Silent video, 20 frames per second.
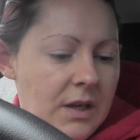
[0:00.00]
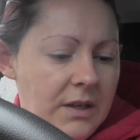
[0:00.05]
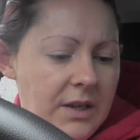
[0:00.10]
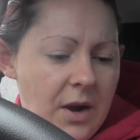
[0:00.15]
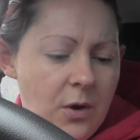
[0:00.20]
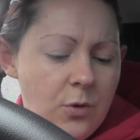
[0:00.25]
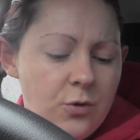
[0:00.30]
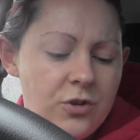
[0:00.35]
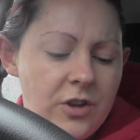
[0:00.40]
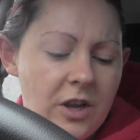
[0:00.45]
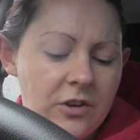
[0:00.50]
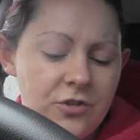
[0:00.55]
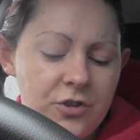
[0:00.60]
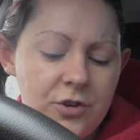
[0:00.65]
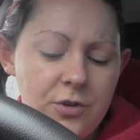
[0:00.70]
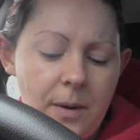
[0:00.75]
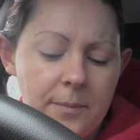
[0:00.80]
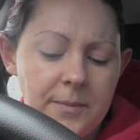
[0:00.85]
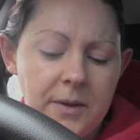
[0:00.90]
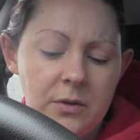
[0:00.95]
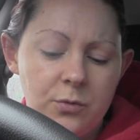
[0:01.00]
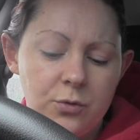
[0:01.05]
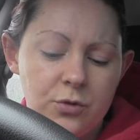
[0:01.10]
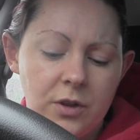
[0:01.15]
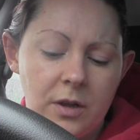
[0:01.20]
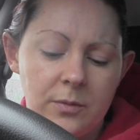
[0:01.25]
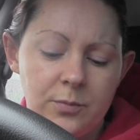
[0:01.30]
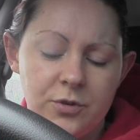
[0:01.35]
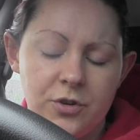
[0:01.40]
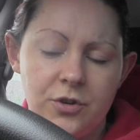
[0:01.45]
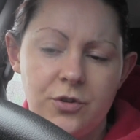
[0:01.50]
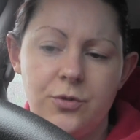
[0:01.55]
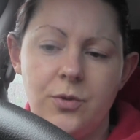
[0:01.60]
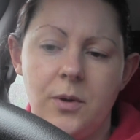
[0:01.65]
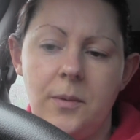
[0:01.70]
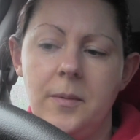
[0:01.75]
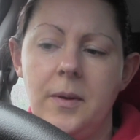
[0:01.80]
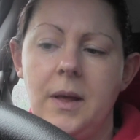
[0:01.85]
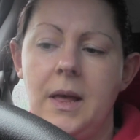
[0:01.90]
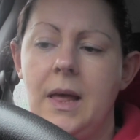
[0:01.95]
ja już tak żyłam, ja już tak
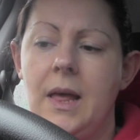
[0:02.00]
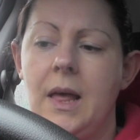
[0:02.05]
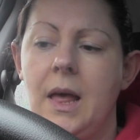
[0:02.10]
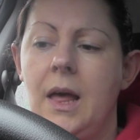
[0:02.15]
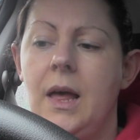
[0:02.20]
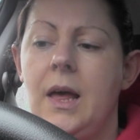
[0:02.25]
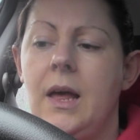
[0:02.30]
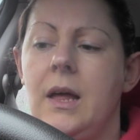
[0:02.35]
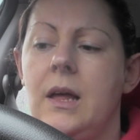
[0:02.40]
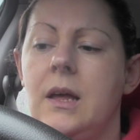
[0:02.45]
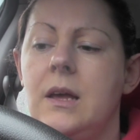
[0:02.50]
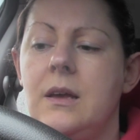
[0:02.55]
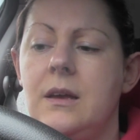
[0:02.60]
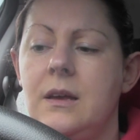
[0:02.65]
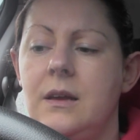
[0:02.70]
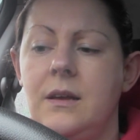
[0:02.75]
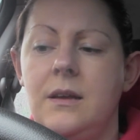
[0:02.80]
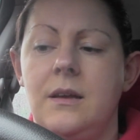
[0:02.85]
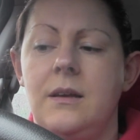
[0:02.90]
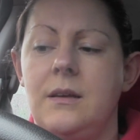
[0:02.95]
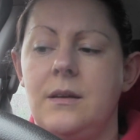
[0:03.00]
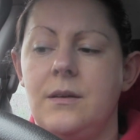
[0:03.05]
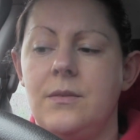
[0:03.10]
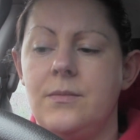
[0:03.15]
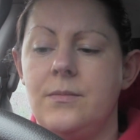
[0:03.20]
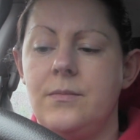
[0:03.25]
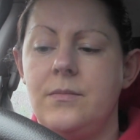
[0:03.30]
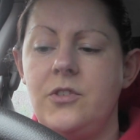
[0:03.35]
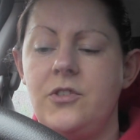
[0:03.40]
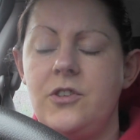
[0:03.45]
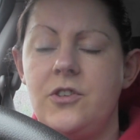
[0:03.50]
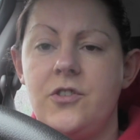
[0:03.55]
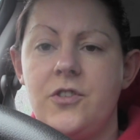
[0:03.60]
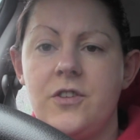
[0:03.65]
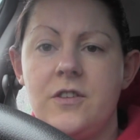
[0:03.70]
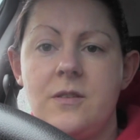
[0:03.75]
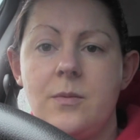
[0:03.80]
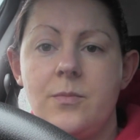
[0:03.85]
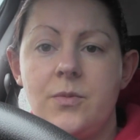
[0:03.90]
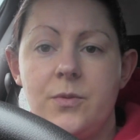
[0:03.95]
przeszłam i myślę, że
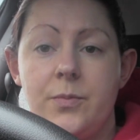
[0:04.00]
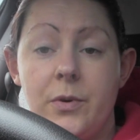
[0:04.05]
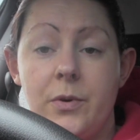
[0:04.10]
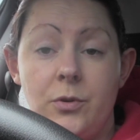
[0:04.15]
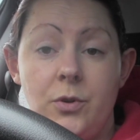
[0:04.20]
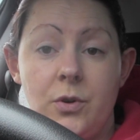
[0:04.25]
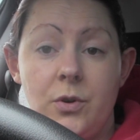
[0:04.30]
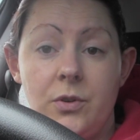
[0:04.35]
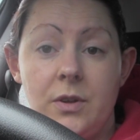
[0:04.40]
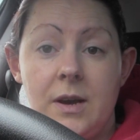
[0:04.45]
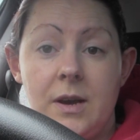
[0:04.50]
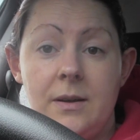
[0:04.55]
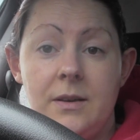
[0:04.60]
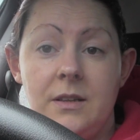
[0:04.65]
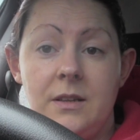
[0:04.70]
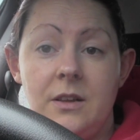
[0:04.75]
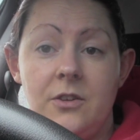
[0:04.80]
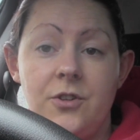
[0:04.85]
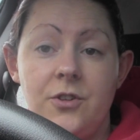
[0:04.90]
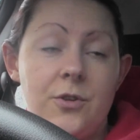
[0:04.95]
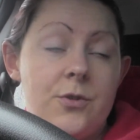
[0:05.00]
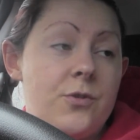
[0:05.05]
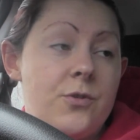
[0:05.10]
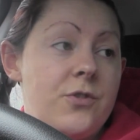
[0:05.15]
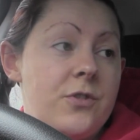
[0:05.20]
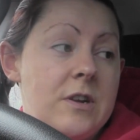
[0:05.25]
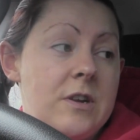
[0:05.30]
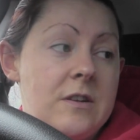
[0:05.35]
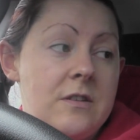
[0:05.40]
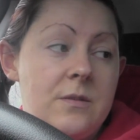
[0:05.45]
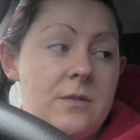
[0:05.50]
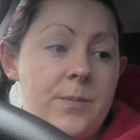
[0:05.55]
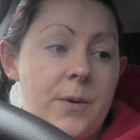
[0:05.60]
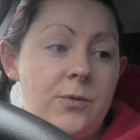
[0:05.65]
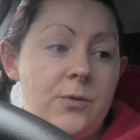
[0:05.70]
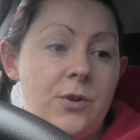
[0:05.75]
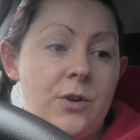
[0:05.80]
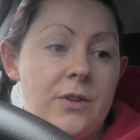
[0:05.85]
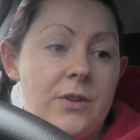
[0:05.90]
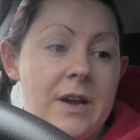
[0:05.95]
jestem spełniona i nasza rodzina jest
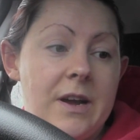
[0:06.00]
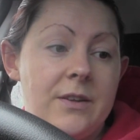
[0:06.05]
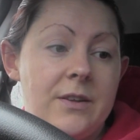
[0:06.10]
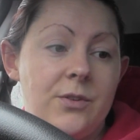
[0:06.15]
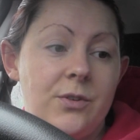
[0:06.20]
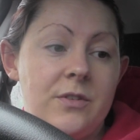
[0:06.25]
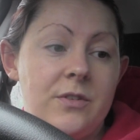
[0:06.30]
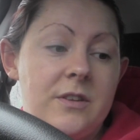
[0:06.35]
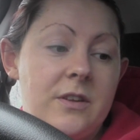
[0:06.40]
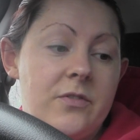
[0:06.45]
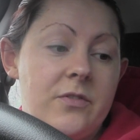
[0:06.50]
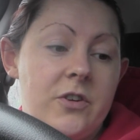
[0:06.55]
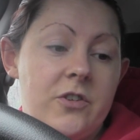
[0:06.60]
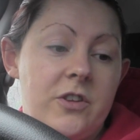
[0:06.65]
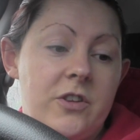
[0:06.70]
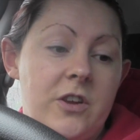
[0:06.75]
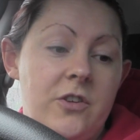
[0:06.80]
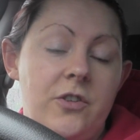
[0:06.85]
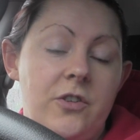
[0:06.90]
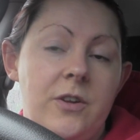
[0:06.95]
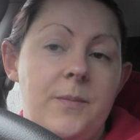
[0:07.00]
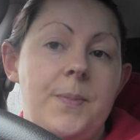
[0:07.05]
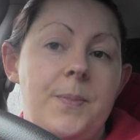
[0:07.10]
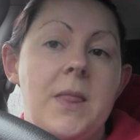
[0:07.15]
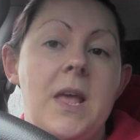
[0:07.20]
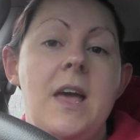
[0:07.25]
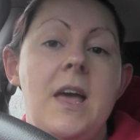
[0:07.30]
spełniona, a to jest najważniejsze.